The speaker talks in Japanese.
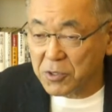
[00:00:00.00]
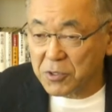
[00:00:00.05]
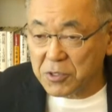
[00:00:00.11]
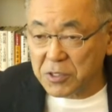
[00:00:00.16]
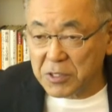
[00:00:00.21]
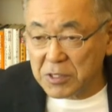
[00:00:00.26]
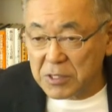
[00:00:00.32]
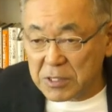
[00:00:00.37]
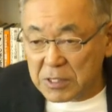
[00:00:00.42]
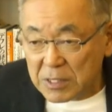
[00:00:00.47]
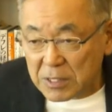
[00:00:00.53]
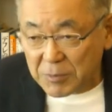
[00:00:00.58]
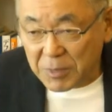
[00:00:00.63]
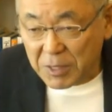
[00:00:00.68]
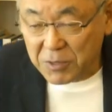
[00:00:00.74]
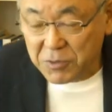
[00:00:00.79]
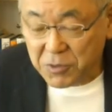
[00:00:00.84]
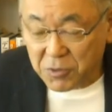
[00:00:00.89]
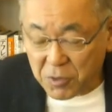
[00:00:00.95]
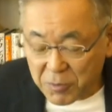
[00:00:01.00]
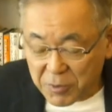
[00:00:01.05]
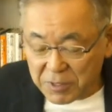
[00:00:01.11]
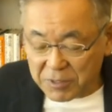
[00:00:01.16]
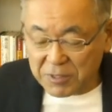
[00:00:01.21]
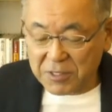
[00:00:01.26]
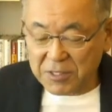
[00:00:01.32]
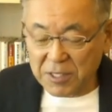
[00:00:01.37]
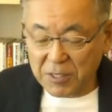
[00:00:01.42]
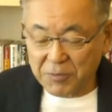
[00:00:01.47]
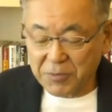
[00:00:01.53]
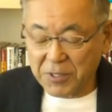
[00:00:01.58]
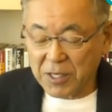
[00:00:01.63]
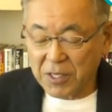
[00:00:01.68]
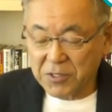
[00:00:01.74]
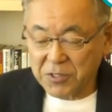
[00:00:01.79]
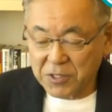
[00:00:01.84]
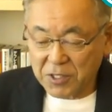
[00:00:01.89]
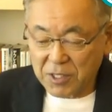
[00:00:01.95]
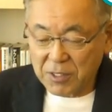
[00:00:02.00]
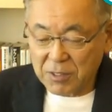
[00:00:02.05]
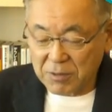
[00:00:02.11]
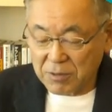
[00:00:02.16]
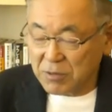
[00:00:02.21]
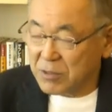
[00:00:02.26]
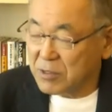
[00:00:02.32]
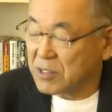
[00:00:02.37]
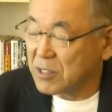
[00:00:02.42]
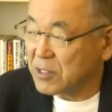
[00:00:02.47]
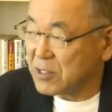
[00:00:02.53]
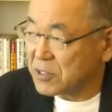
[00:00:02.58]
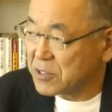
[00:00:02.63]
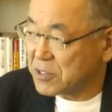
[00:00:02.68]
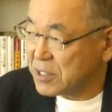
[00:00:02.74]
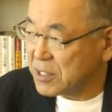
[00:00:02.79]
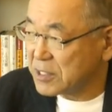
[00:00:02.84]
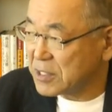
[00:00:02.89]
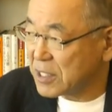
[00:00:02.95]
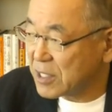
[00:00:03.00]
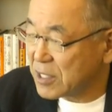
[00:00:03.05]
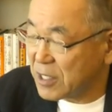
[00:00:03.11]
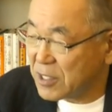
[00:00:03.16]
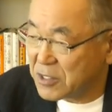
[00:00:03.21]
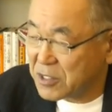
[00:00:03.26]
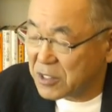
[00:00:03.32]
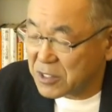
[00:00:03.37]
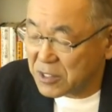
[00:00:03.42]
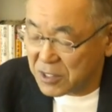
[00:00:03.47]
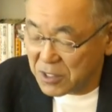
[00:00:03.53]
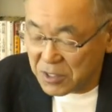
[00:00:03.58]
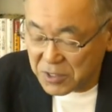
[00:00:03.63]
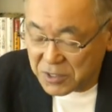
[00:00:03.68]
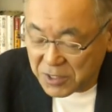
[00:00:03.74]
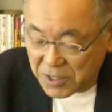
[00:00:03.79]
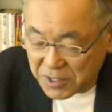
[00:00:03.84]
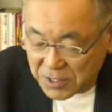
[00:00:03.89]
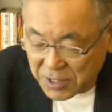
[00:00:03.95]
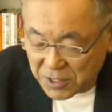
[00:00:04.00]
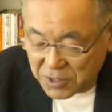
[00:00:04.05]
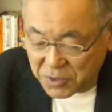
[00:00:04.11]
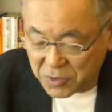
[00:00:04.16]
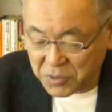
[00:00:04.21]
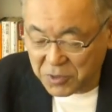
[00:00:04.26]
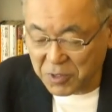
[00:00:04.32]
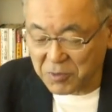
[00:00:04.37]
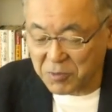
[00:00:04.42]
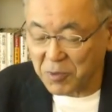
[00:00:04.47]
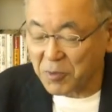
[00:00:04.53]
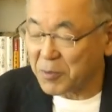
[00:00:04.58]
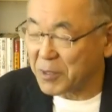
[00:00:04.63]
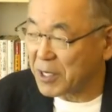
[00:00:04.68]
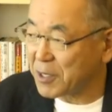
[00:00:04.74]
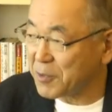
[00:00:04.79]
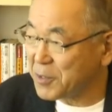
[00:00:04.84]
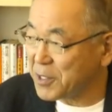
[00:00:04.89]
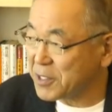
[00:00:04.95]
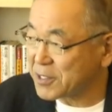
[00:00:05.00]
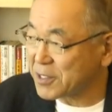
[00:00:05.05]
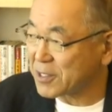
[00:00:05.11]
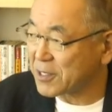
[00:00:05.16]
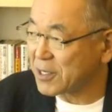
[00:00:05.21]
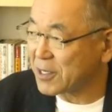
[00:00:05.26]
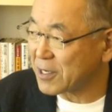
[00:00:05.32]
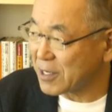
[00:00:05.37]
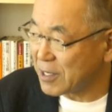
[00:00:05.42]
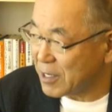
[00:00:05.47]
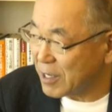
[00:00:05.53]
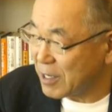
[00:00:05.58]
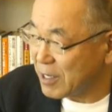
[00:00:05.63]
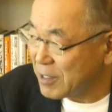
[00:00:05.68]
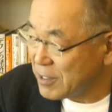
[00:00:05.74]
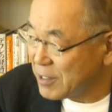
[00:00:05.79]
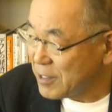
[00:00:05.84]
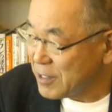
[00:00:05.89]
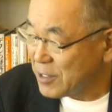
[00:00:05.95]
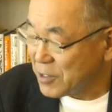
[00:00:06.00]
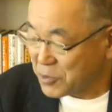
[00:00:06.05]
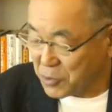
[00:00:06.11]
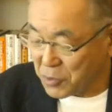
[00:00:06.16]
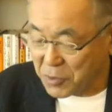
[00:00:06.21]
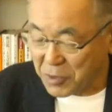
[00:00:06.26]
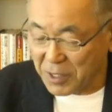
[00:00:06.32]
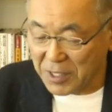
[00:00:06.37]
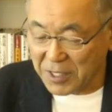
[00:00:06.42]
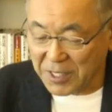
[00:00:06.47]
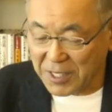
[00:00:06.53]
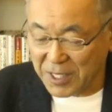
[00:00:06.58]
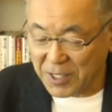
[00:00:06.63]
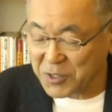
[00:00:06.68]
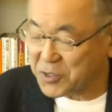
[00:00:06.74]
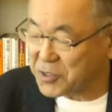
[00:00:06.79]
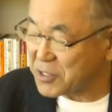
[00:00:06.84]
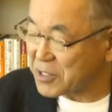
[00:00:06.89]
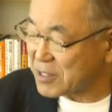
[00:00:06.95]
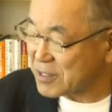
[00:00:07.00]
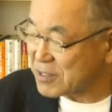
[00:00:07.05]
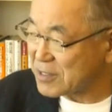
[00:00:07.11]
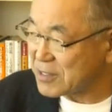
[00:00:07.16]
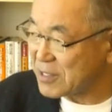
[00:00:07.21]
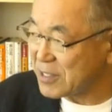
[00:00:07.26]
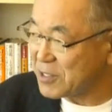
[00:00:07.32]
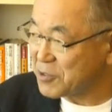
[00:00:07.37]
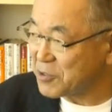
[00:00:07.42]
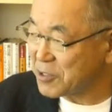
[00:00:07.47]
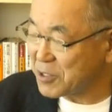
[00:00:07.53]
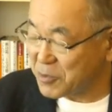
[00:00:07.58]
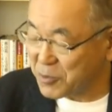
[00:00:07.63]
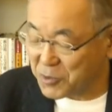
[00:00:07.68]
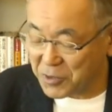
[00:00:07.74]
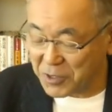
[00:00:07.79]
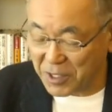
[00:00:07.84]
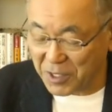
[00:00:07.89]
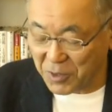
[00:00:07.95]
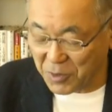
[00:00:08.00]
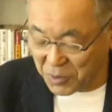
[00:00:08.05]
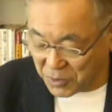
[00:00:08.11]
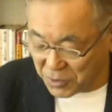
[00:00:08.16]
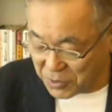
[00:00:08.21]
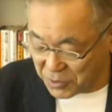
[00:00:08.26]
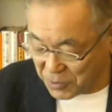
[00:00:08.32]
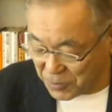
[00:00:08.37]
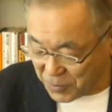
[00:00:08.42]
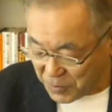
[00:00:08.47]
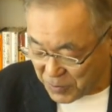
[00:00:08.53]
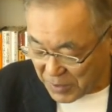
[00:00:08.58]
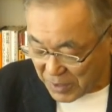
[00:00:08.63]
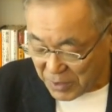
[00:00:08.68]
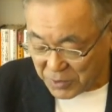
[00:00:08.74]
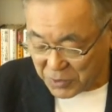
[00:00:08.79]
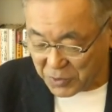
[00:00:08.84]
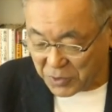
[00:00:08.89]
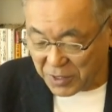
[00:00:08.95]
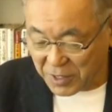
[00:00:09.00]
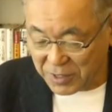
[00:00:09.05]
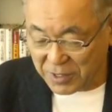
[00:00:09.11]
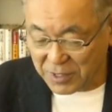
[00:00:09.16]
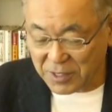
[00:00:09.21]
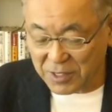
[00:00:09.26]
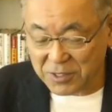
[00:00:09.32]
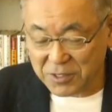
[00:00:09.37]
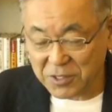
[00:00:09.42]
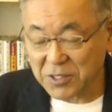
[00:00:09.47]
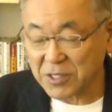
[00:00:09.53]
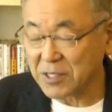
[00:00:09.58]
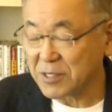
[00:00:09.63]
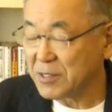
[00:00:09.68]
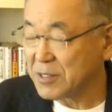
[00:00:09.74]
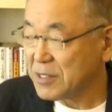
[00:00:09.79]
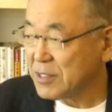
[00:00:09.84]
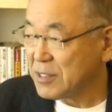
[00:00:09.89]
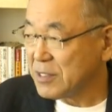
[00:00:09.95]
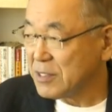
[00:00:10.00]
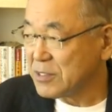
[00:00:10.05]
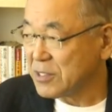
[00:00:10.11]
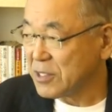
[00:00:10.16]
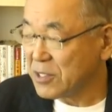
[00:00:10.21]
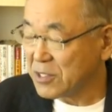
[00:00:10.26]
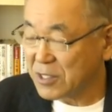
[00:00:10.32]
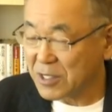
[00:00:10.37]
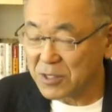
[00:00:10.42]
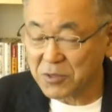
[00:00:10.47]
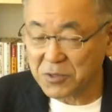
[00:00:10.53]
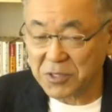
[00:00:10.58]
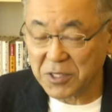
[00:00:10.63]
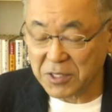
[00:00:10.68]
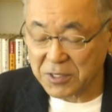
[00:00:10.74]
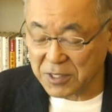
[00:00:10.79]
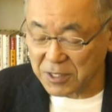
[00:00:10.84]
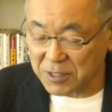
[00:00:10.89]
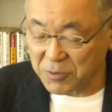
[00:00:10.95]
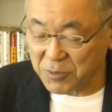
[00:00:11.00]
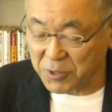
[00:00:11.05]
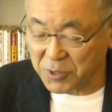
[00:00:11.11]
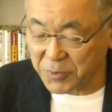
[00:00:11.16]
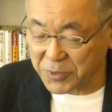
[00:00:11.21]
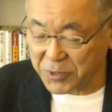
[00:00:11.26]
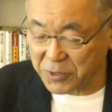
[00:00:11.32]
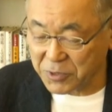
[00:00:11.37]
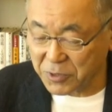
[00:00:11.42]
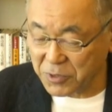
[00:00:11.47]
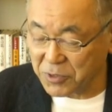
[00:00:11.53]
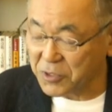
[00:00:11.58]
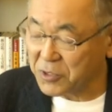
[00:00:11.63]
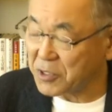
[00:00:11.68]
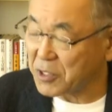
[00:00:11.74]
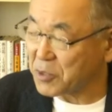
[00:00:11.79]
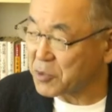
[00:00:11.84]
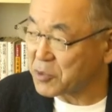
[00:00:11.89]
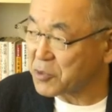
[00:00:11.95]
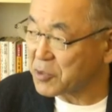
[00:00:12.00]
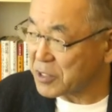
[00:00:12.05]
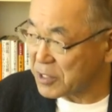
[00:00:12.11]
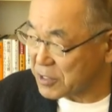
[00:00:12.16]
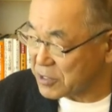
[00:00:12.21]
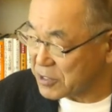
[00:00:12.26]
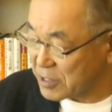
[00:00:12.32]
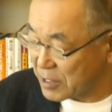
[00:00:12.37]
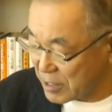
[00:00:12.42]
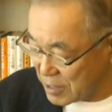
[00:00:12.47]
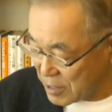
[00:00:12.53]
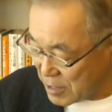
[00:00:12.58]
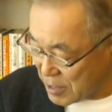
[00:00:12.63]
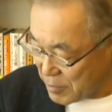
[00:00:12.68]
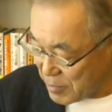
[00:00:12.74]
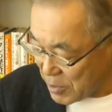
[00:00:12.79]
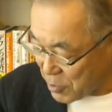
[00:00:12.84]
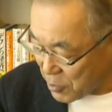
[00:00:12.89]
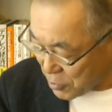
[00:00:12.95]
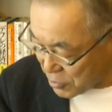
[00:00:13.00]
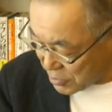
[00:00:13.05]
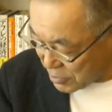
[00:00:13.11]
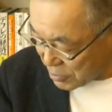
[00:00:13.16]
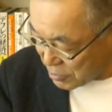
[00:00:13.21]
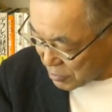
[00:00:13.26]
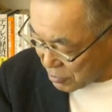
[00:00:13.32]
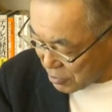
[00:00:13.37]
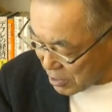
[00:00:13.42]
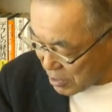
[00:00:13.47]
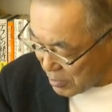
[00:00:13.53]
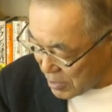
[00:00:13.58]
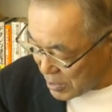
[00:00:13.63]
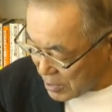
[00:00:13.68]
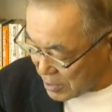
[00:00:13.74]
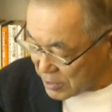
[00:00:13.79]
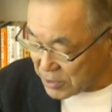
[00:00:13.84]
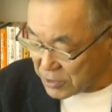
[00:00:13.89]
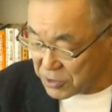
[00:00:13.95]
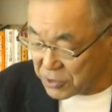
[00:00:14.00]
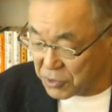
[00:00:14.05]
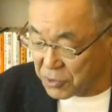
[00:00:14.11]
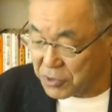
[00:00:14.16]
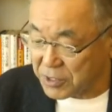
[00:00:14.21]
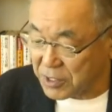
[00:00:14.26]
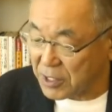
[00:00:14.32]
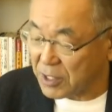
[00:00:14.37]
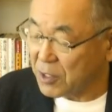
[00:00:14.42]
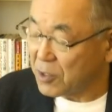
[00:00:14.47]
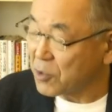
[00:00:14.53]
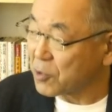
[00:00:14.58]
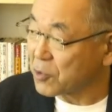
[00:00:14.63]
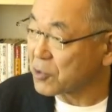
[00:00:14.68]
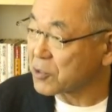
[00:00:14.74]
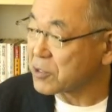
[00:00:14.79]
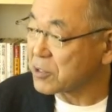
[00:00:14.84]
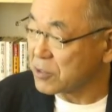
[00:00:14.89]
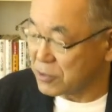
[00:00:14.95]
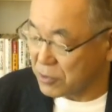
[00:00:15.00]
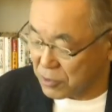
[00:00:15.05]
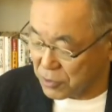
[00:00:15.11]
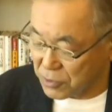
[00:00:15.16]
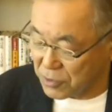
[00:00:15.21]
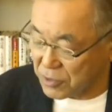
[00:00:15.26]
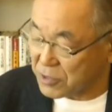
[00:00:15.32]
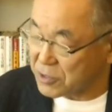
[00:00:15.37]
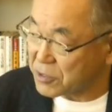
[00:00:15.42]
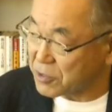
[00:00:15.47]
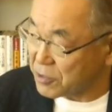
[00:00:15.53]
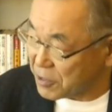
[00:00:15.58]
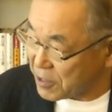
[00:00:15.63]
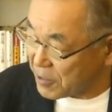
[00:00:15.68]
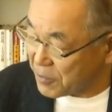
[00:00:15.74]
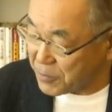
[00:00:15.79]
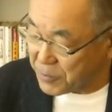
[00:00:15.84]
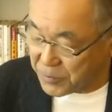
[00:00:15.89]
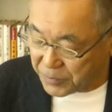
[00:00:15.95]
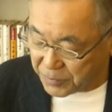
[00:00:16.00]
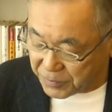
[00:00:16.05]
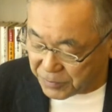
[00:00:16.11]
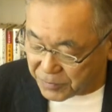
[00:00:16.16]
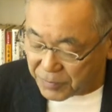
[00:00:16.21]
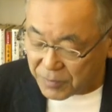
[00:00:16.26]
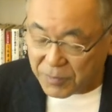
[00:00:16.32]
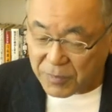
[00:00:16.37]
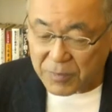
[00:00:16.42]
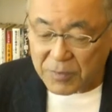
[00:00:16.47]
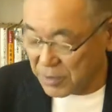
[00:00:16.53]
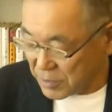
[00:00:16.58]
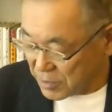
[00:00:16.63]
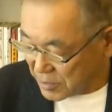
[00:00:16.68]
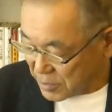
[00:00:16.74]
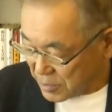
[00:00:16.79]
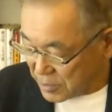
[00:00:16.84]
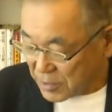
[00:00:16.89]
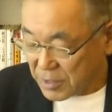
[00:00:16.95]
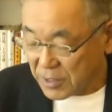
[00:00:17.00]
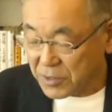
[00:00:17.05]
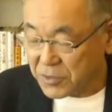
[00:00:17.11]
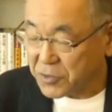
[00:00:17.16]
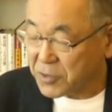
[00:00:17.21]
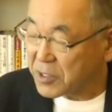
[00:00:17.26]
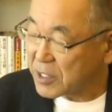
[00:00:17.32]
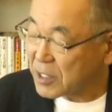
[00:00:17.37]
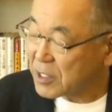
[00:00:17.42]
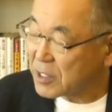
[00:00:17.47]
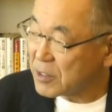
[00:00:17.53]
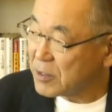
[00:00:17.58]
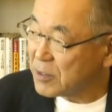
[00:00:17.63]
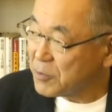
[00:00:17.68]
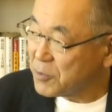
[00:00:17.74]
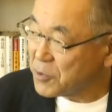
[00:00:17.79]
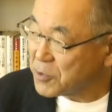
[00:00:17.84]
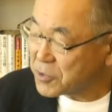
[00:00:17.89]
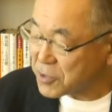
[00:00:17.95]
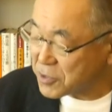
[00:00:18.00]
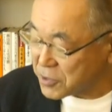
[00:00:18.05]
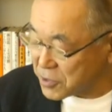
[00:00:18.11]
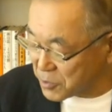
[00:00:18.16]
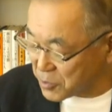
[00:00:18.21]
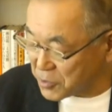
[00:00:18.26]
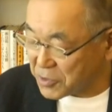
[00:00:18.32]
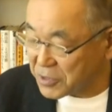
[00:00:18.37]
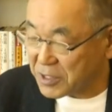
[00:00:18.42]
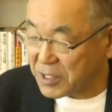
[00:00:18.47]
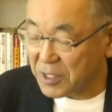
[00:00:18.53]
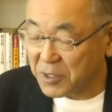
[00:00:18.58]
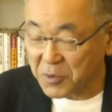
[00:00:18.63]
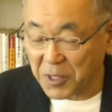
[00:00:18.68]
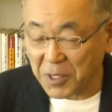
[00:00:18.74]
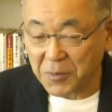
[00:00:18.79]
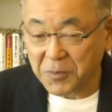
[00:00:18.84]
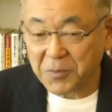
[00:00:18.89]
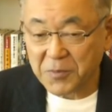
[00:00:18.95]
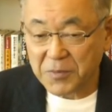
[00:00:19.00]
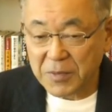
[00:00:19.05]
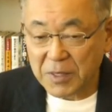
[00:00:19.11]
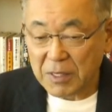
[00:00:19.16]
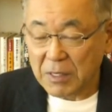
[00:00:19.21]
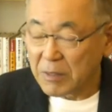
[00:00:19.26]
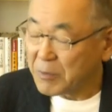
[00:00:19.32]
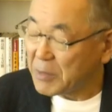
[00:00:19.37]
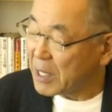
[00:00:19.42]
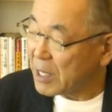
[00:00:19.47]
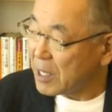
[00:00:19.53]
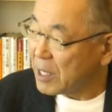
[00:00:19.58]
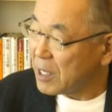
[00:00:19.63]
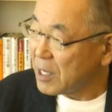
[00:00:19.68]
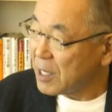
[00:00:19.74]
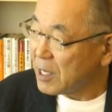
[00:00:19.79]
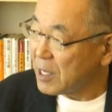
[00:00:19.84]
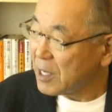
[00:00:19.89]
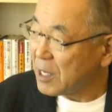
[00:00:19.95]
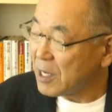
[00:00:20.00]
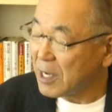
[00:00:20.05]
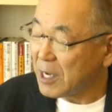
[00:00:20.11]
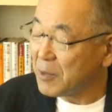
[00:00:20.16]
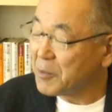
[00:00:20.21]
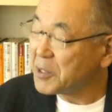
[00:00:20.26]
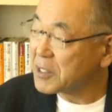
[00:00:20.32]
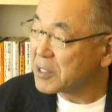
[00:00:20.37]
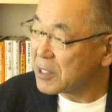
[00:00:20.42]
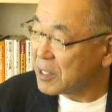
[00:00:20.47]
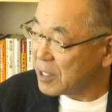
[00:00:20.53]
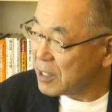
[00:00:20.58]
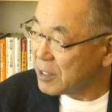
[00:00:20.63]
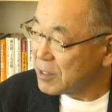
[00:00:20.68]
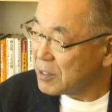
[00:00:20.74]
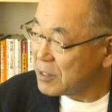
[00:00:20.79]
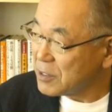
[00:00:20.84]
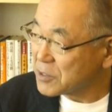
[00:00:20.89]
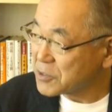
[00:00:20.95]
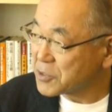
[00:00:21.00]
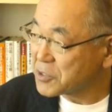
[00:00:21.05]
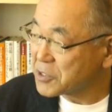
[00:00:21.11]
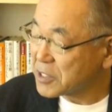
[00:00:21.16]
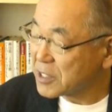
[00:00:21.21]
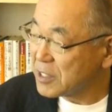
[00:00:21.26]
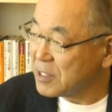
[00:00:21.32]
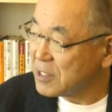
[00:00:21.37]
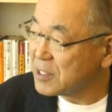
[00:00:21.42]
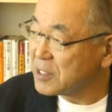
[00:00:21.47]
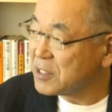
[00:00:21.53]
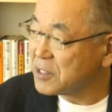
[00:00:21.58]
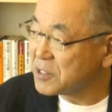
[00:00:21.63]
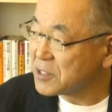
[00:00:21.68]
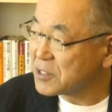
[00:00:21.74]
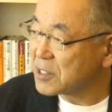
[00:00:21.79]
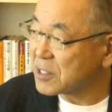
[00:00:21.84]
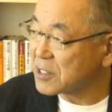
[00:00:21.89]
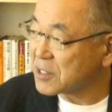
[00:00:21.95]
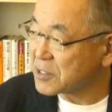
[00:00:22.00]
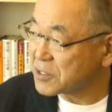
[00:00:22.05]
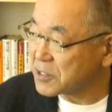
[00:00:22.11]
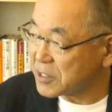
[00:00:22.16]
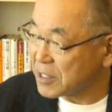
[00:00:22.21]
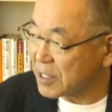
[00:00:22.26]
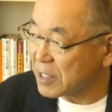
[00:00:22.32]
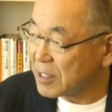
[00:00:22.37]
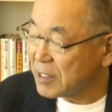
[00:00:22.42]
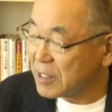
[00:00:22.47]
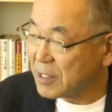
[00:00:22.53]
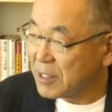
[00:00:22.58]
ように、グローバルなサプライチェーンでですね、世界的に生産拠点をばらまいた結果、どっか一箇所でですね、いろんな問題が起こると、それが直ちに全体の生産に結びつくというようなことがですね、起こっている。これが自動車で起こっていることですよね。それからもう一つの問題は、アメリカそしてイギリスでですね、